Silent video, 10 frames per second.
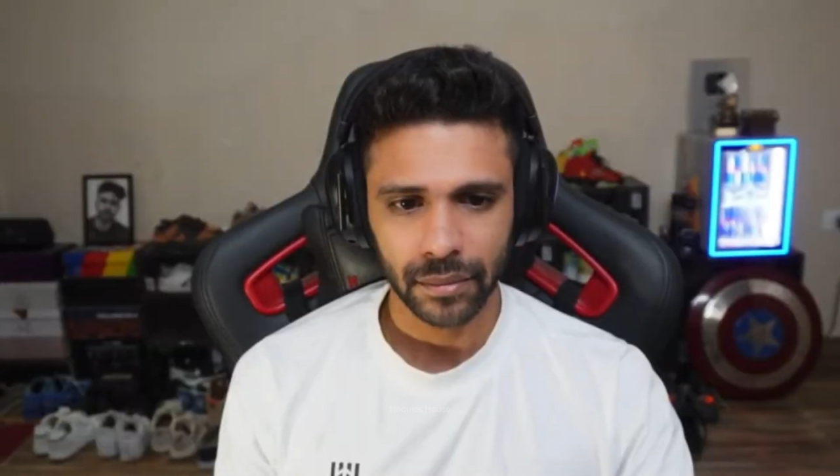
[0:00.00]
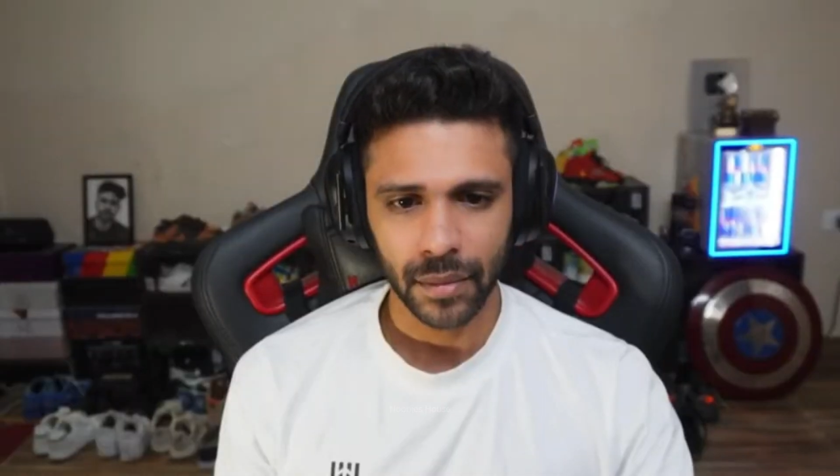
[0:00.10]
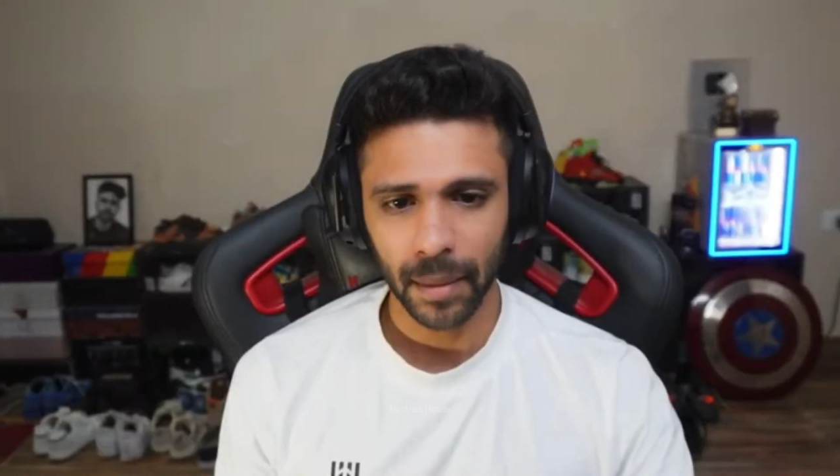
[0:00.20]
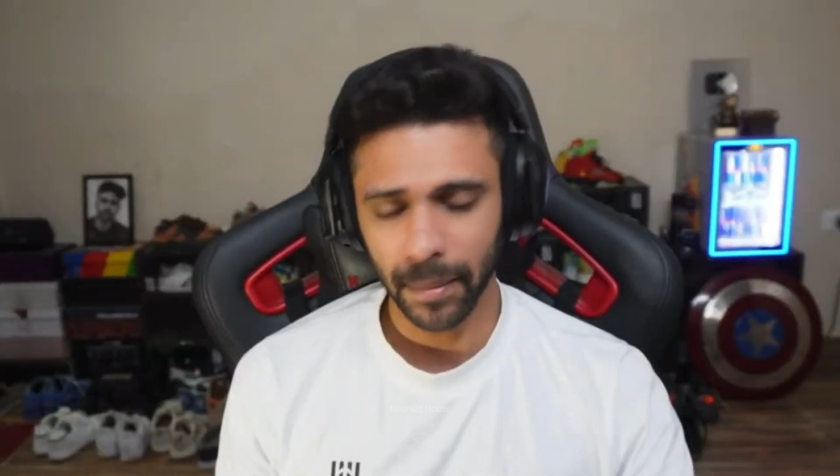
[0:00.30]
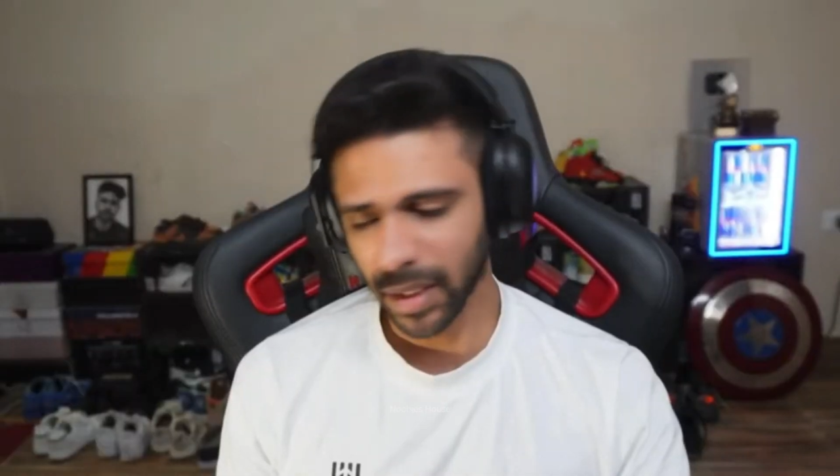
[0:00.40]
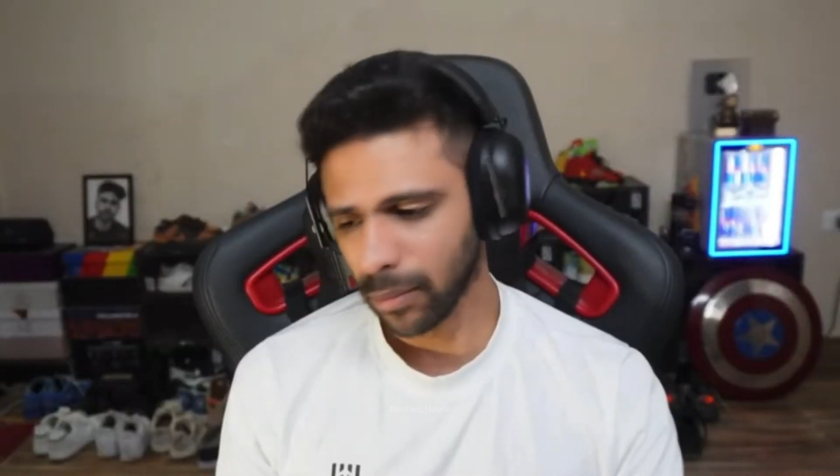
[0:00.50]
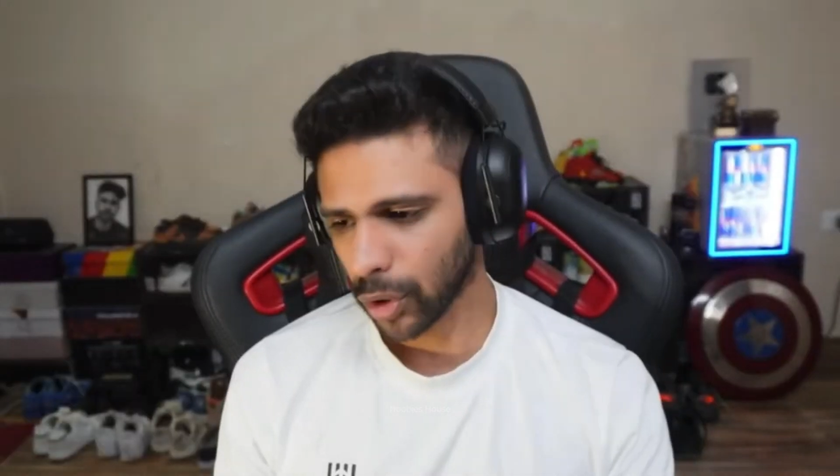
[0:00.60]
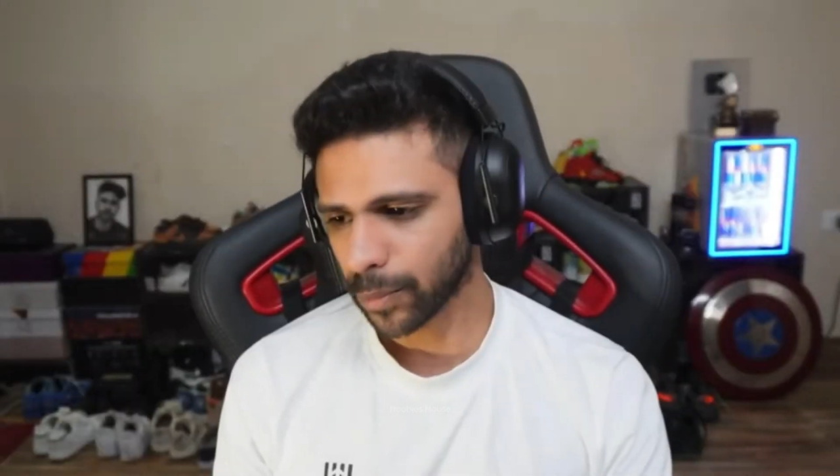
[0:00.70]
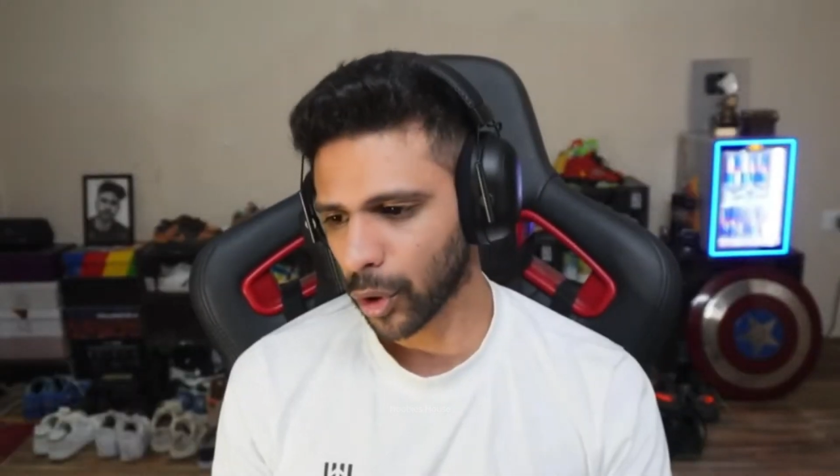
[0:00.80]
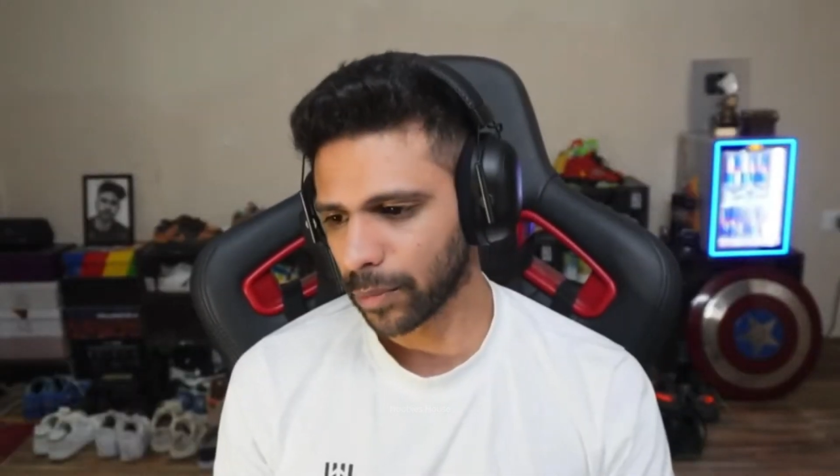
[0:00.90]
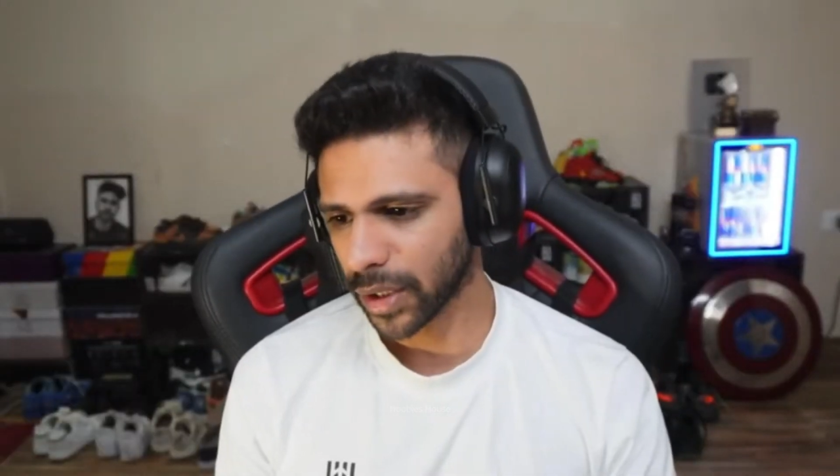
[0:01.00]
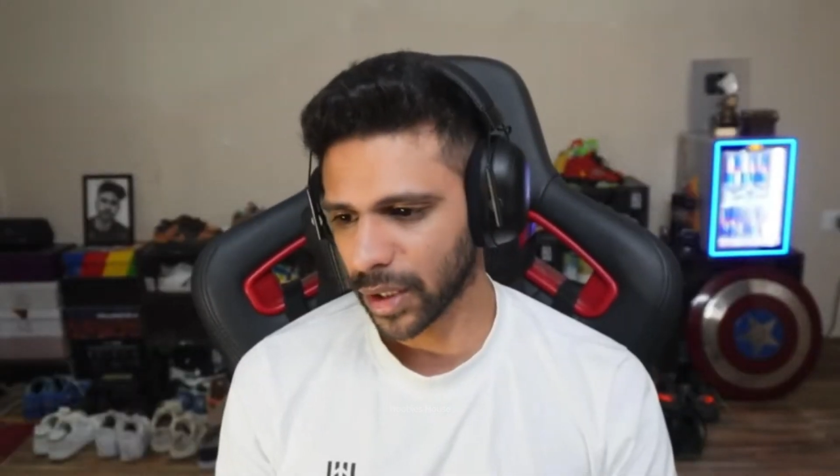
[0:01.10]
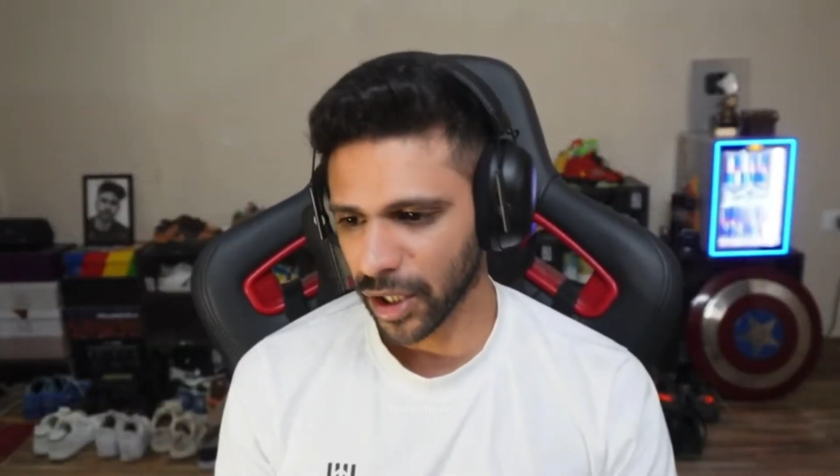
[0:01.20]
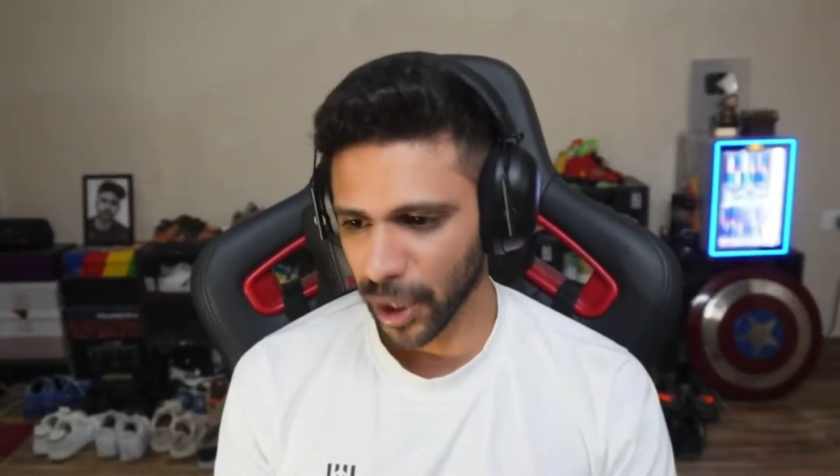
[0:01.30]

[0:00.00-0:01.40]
मैंने बहुत प्रॉपर करी है